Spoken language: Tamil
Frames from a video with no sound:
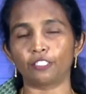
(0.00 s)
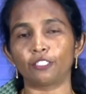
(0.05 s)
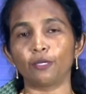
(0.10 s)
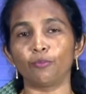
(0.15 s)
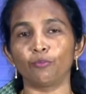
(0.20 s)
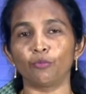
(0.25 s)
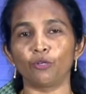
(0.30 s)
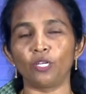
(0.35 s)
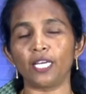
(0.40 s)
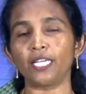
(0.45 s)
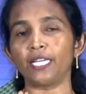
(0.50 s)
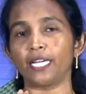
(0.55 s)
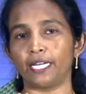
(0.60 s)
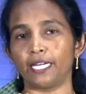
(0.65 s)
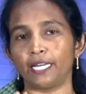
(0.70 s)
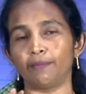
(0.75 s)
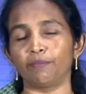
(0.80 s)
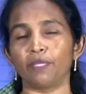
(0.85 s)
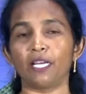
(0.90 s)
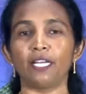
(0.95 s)
அர்த்தமுள்ள
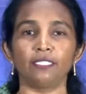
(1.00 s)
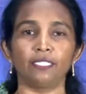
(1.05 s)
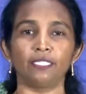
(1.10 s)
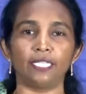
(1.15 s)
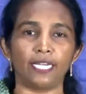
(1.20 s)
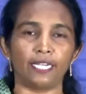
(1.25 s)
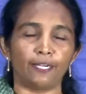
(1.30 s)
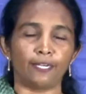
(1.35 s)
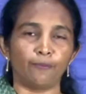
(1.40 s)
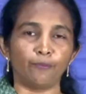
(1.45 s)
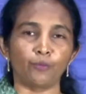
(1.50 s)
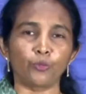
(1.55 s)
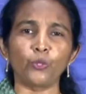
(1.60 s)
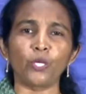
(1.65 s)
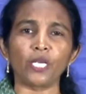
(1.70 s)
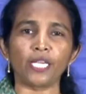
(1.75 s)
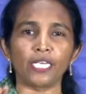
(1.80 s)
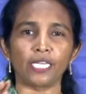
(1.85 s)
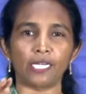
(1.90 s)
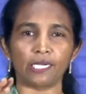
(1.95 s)
இடம் தான் அந்த இடம்
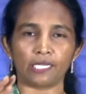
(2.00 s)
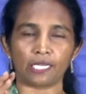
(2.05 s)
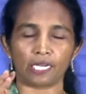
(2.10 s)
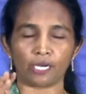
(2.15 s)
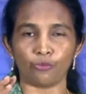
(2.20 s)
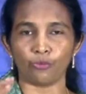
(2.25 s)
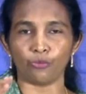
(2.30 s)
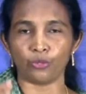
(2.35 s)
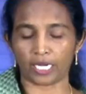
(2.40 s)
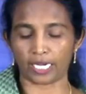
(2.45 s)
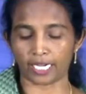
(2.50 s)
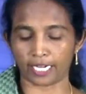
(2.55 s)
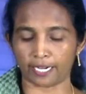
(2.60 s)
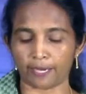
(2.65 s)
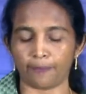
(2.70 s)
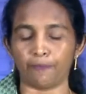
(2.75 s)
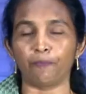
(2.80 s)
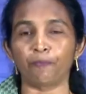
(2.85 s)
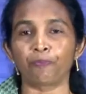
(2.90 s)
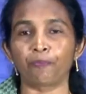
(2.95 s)
குடியிருக்கிற ஒரு
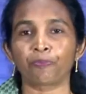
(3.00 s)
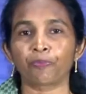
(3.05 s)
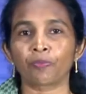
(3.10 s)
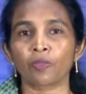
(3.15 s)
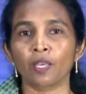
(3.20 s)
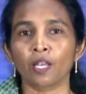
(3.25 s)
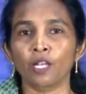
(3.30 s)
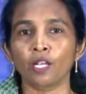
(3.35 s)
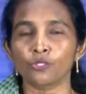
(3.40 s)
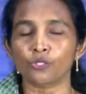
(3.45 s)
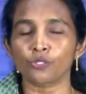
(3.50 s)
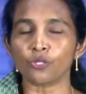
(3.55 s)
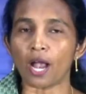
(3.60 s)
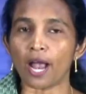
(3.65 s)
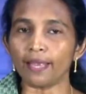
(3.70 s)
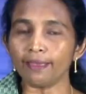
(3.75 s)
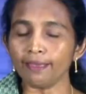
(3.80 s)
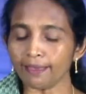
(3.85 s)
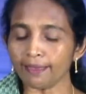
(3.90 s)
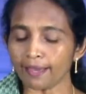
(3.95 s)
இடம் ஸோ
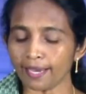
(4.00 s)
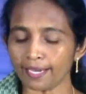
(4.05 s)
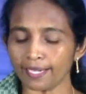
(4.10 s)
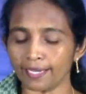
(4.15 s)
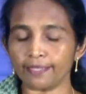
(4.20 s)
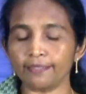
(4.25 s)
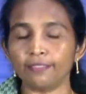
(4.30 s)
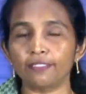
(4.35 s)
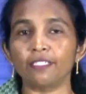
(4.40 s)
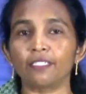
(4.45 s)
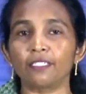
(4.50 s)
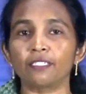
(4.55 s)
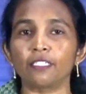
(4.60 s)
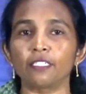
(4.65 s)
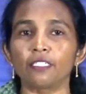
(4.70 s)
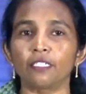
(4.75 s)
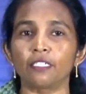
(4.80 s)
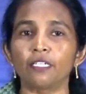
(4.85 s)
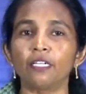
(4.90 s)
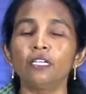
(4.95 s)
அந்த
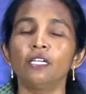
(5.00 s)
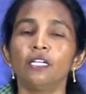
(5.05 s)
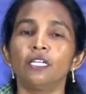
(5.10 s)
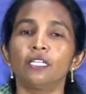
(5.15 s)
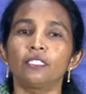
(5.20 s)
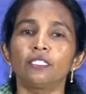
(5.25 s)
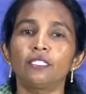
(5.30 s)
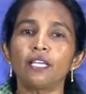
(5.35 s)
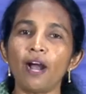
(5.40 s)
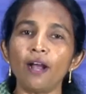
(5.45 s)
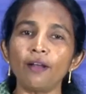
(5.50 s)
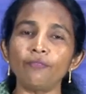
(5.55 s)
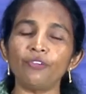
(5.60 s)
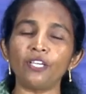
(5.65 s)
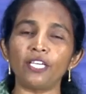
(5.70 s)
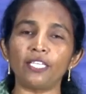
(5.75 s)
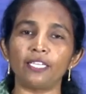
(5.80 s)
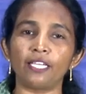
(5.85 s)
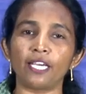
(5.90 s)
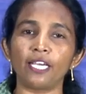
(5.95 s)
இடத்துக்கு
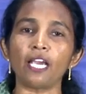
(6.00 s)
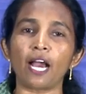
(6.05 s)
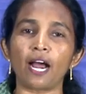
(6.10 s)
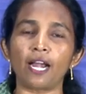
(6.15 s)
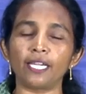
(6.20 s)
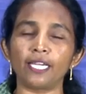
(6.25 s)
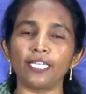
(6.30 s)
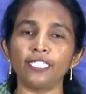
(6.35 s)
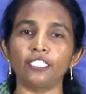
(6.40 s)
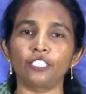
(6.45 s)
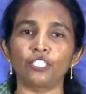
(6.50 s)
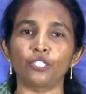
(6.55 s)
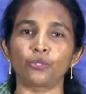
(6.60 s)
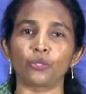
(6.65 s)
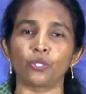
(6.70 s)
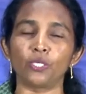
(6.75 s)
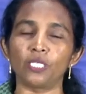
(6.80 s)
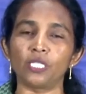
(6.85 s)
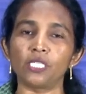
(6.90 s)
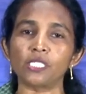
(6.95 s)
தாவீதை அழைத்து
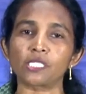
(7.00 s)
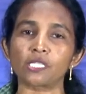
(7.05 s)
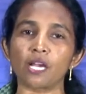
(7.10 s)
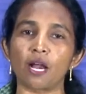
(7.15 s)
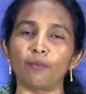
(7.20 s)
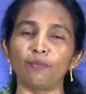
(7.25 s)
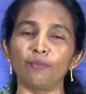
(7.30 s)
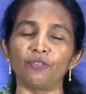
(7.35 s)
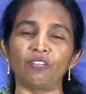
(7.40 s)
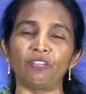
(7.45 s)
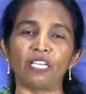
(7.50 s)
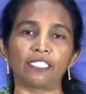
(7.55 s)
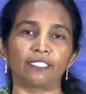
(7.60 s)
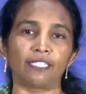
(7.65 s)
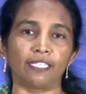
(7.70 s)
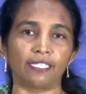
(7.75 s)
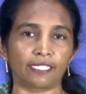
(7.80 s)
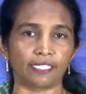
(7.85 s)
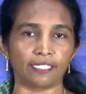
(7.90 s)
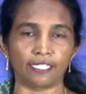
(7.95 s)
கொண்டு
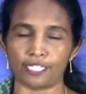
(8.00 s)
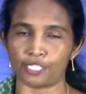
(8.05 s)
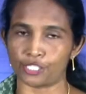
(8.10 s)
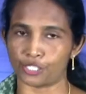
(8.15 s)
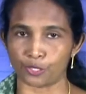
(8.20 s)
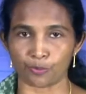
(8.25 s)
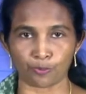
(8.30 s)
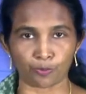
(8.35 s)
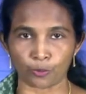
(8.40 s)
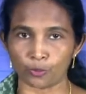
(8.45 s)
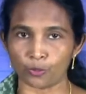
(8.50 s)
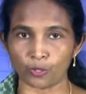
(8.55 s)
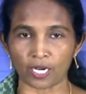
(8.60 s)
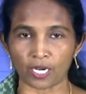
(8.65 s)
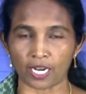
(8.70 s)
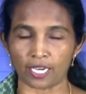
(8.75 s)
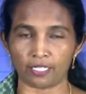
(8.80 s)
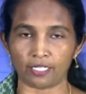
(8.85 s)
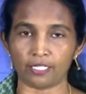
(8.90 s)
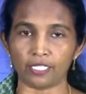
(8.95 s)
சாமுவேல் தீர்க்கதரிசி
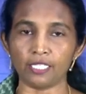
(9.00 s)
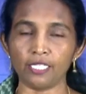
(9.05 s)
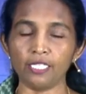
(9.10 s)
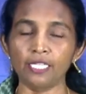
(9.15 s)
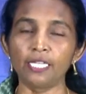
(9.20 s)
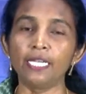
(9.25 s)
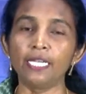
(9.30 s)
போறாரு